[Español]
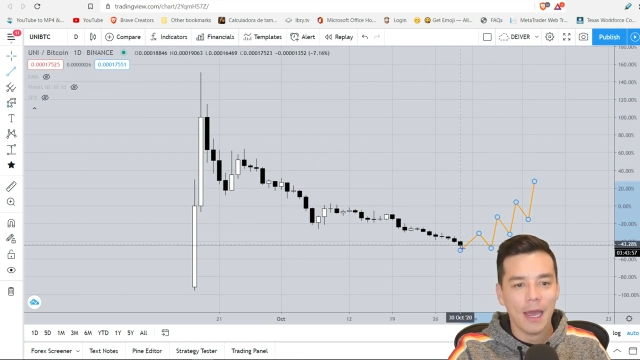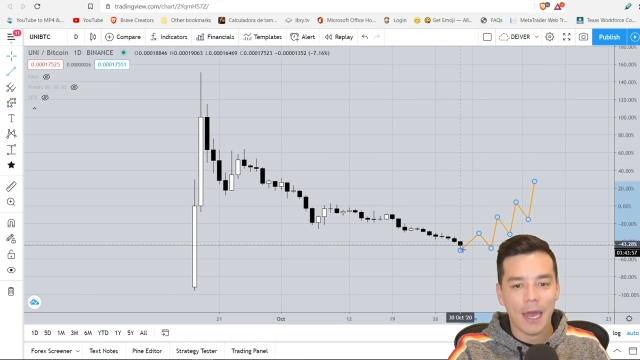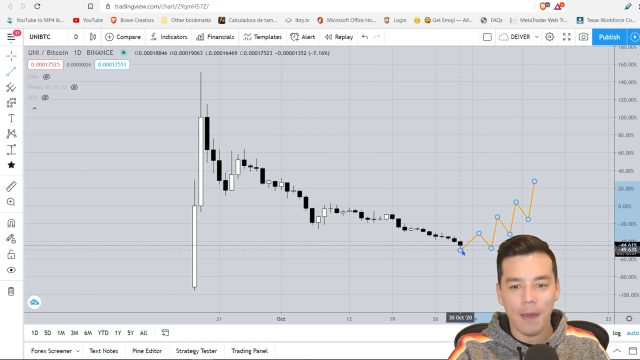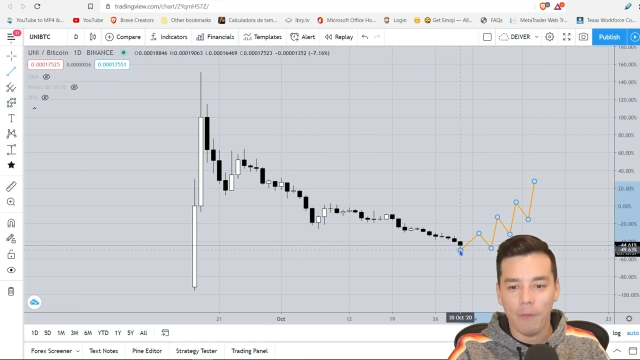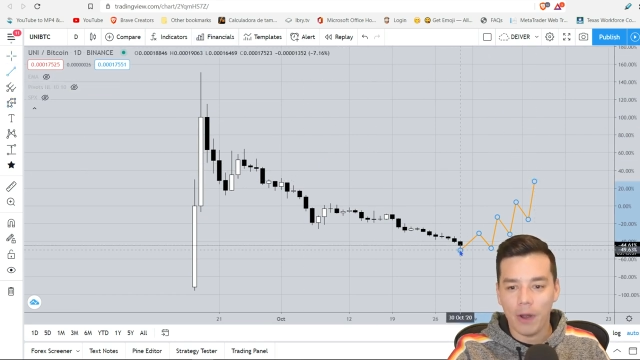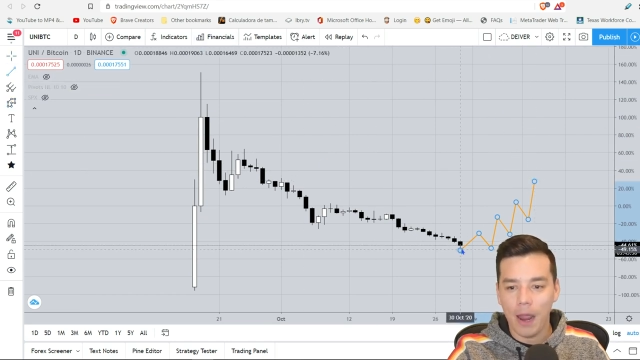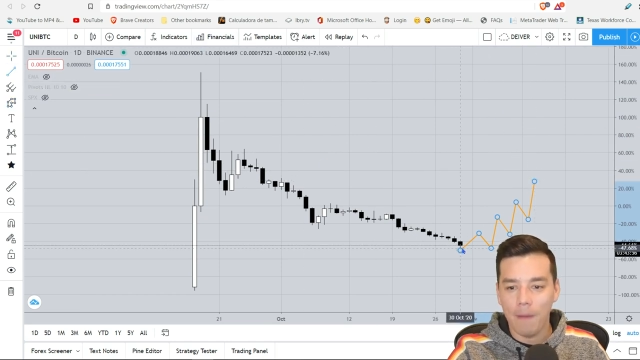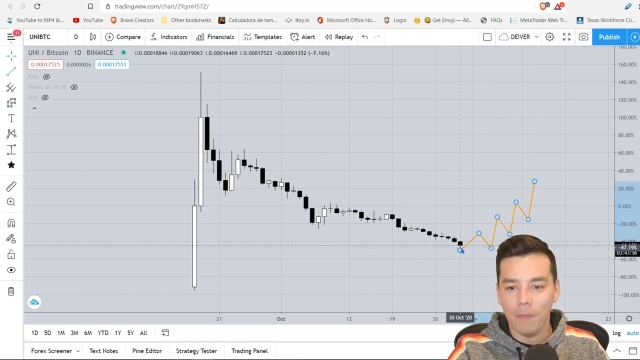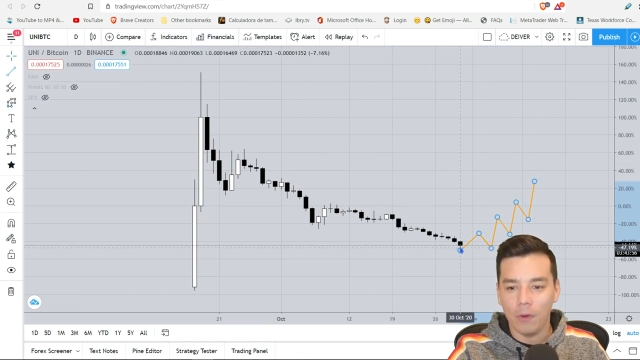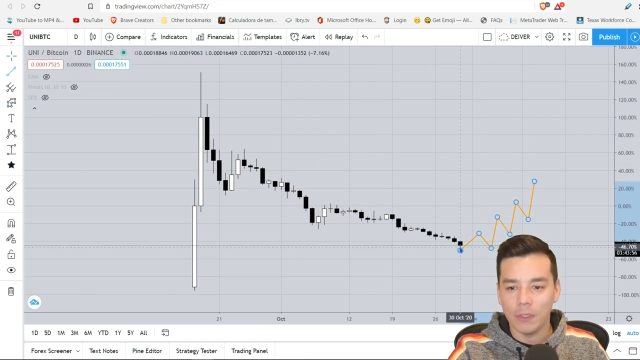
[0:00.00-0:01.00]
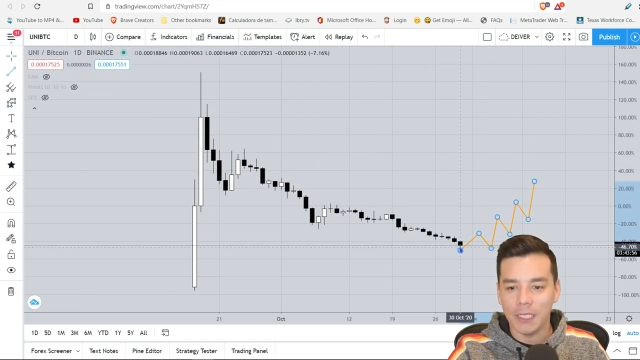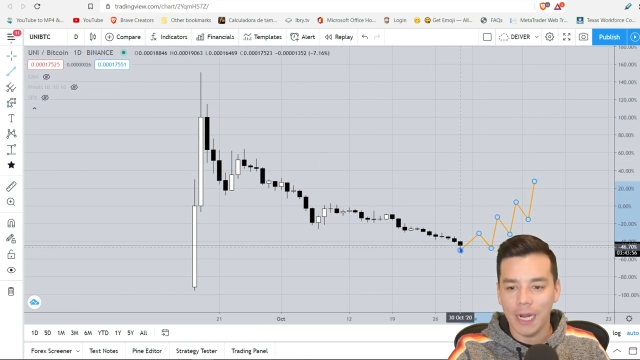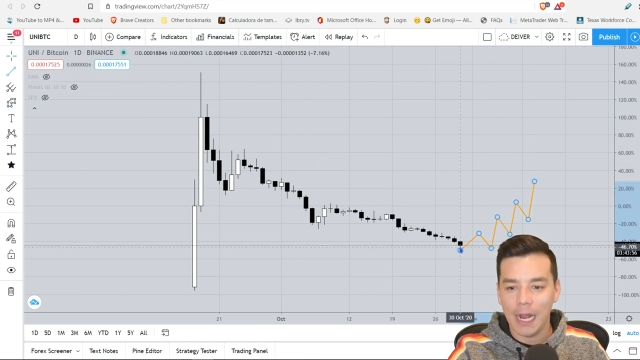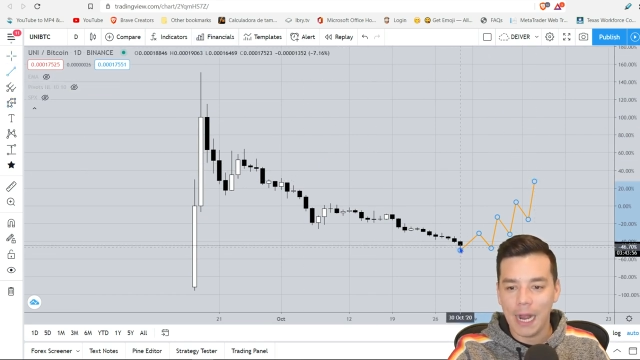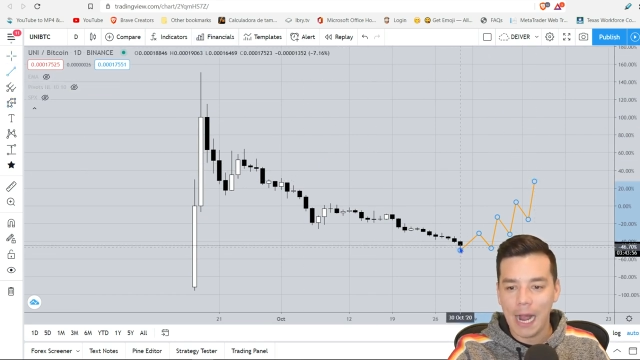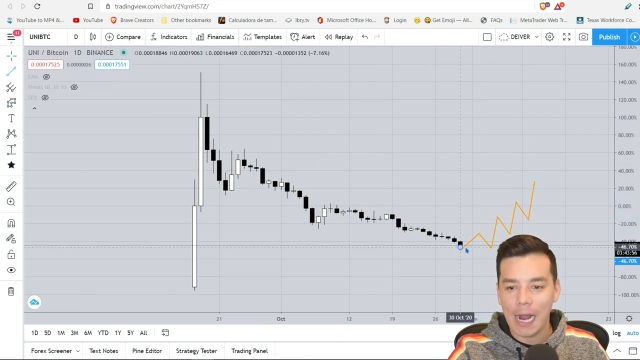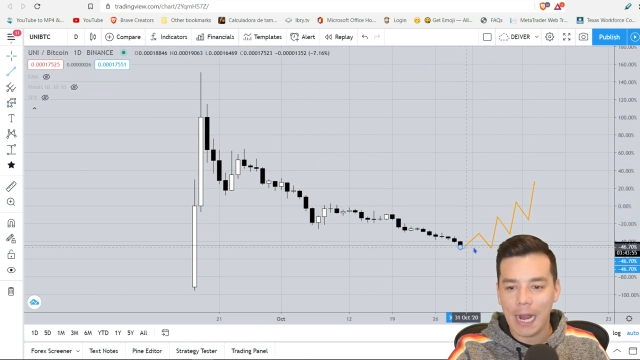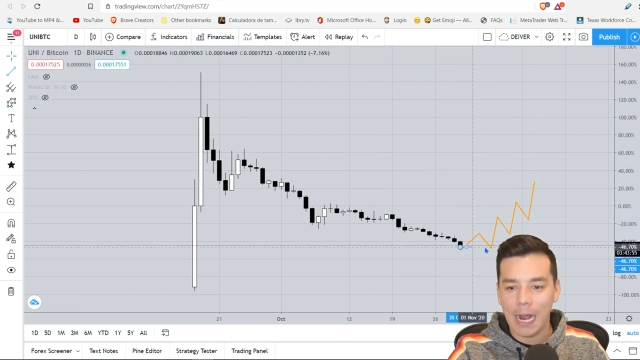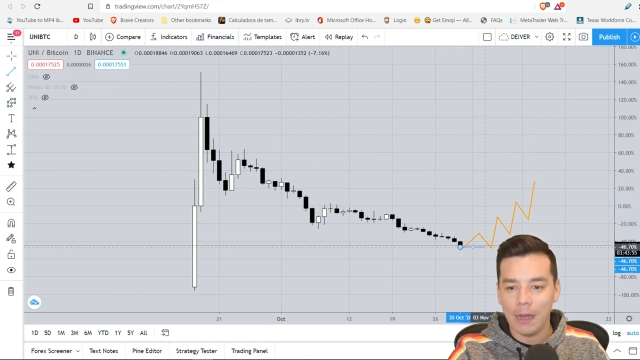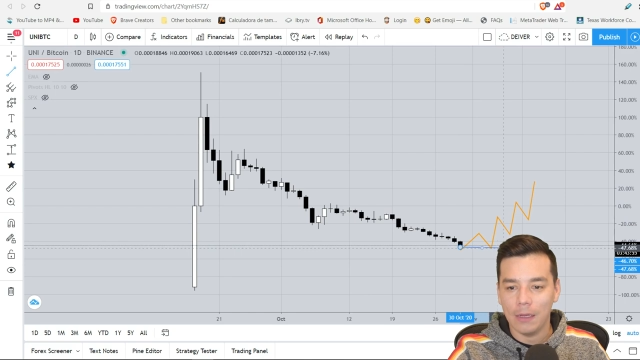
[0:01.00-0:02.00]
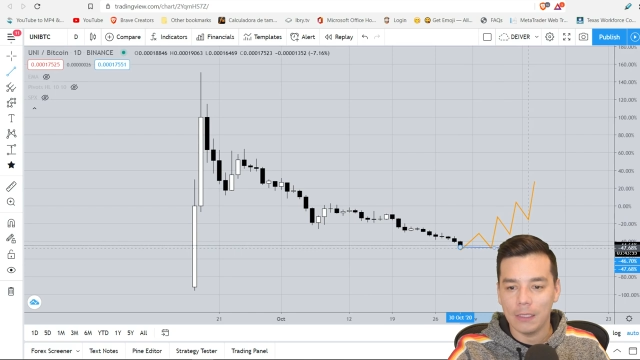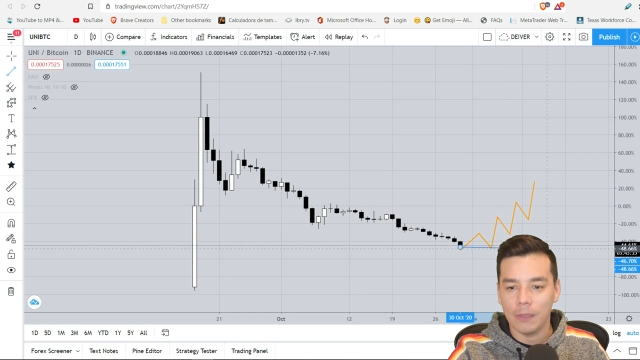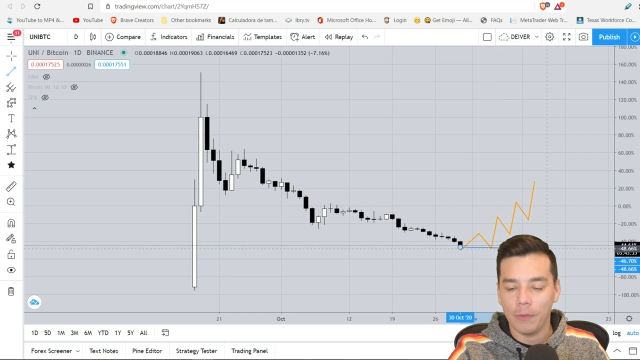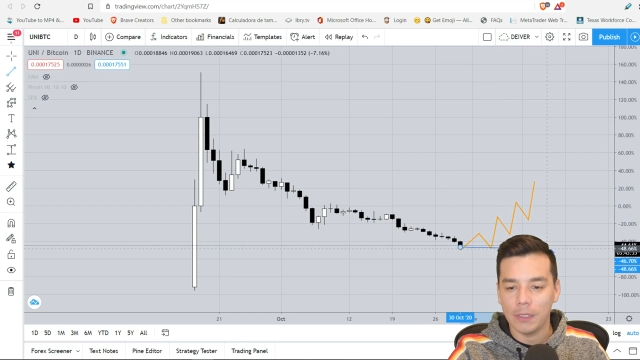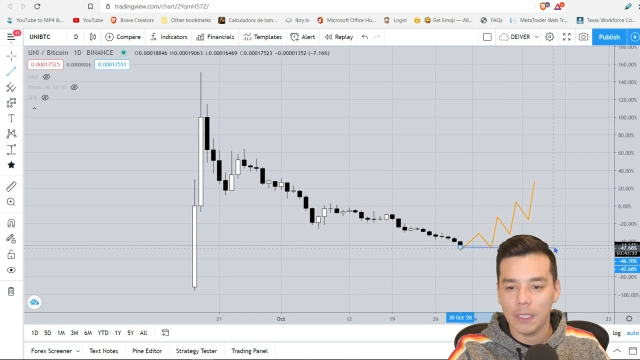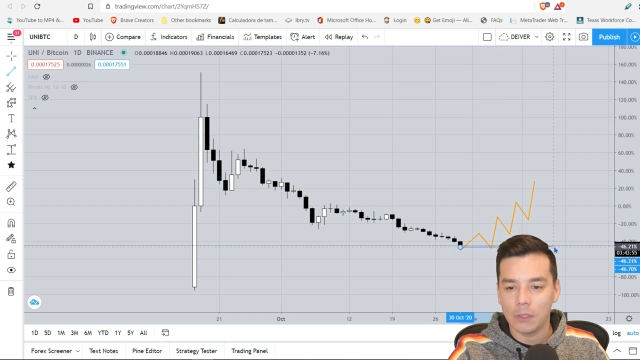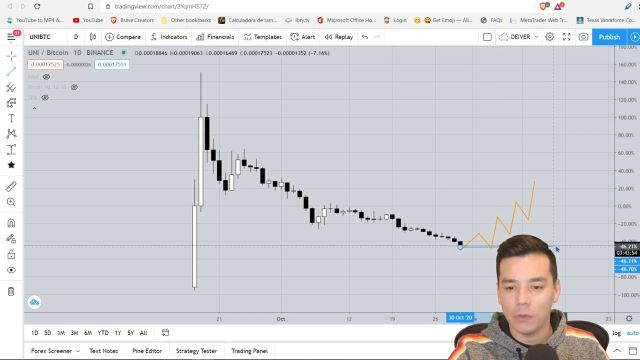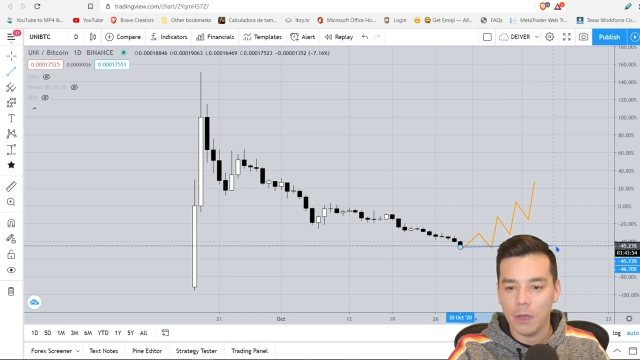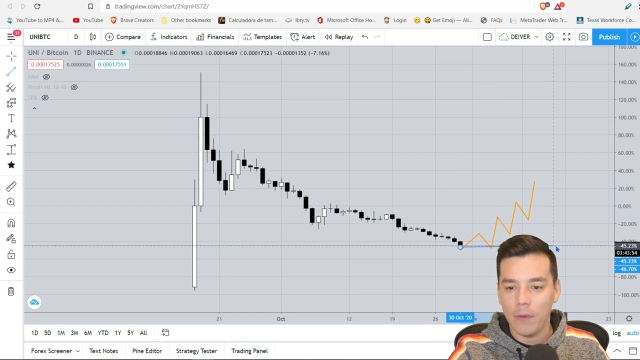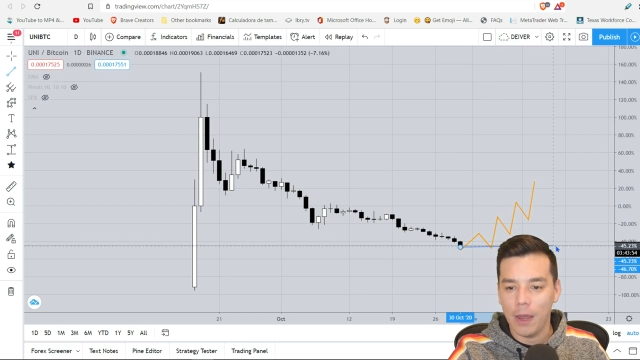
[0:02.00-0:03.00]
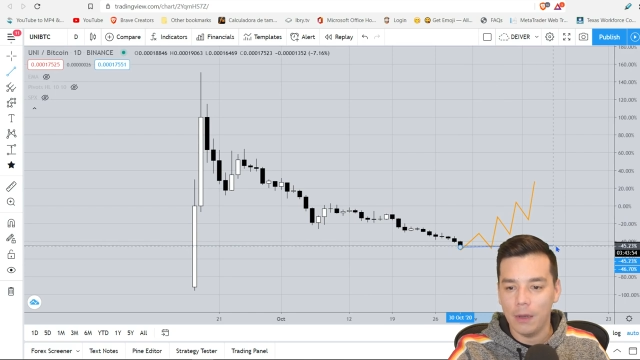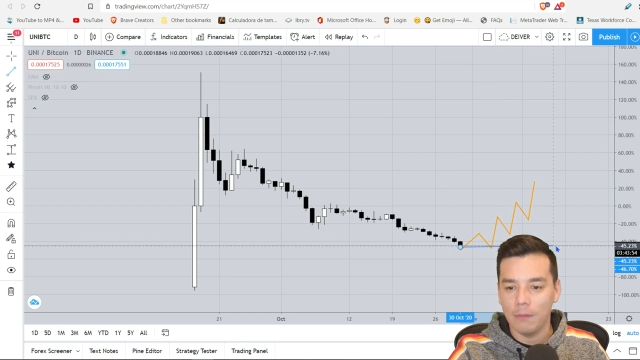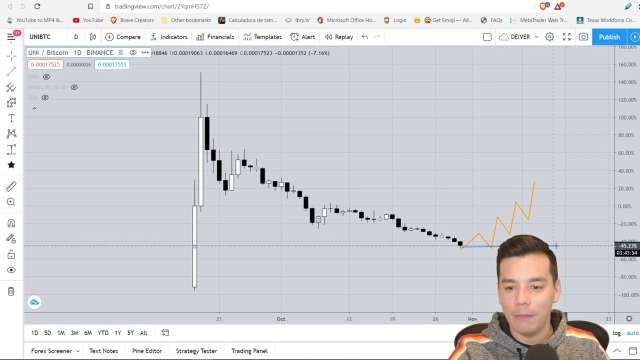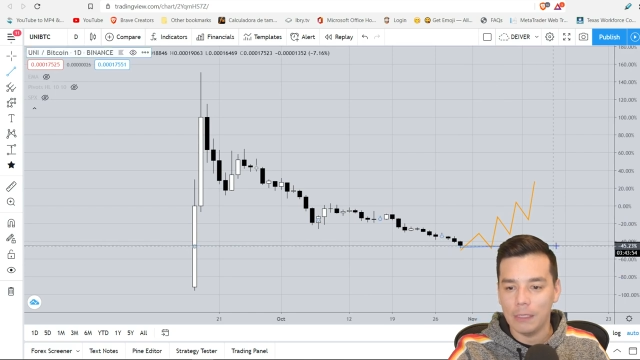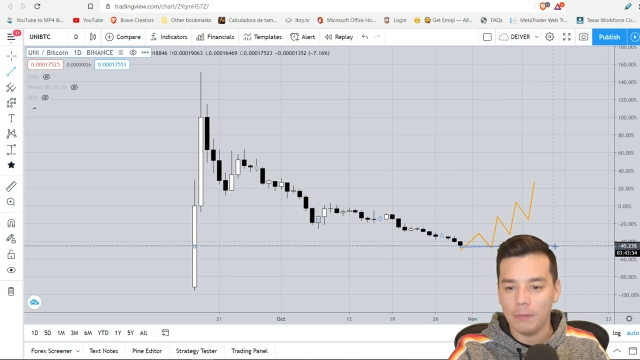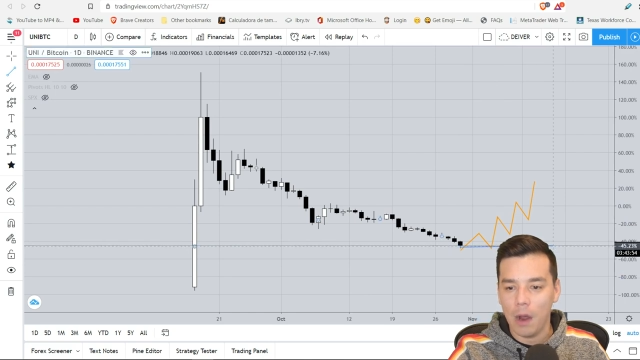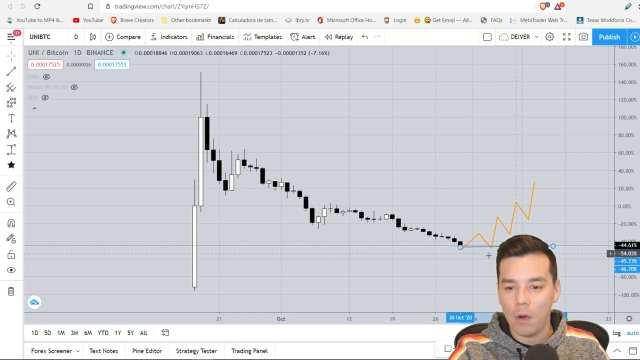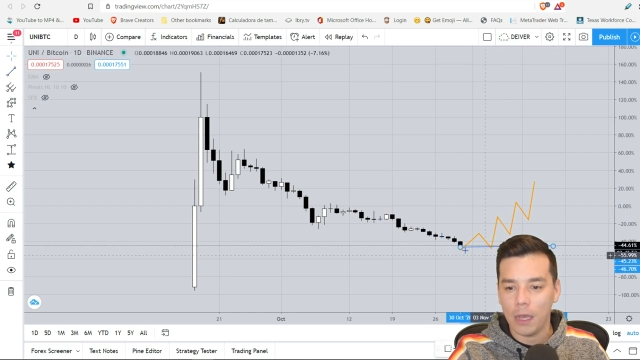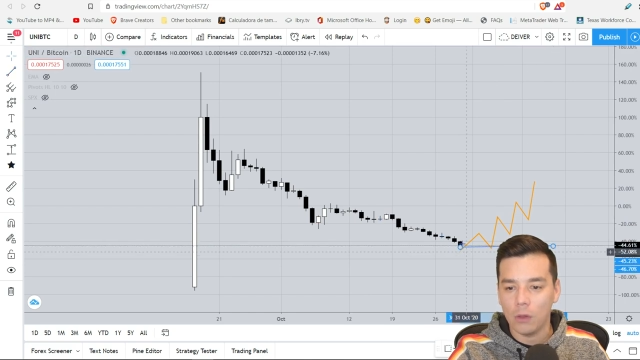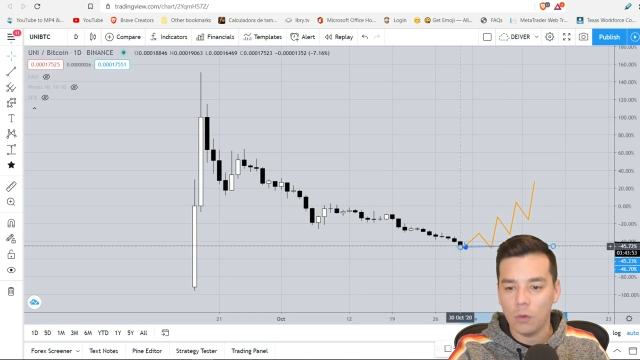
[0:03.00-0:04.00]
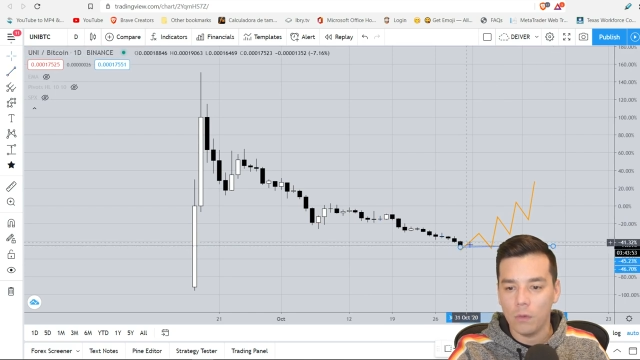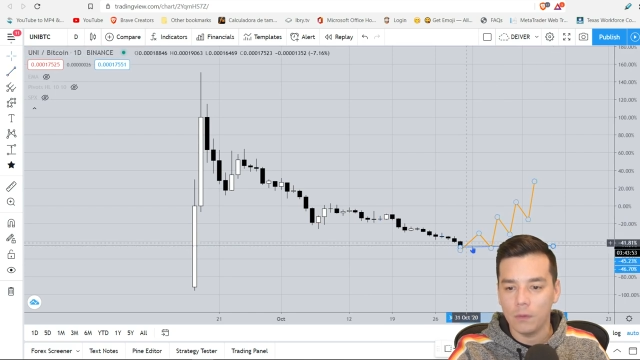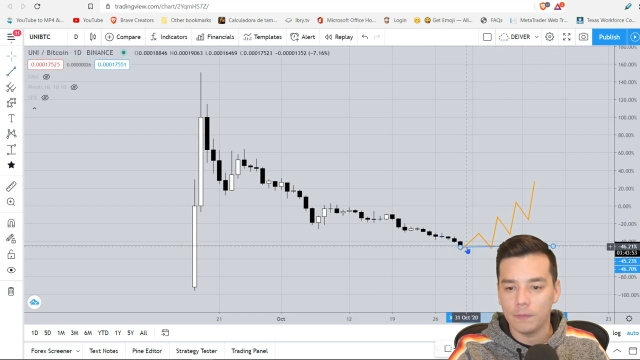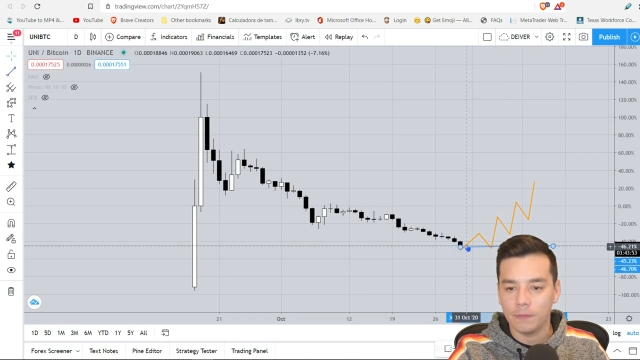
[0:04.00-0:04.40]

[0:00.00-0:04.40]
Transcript: que por ejemplo llega acá este puede ser su nivel más bajo que tuvo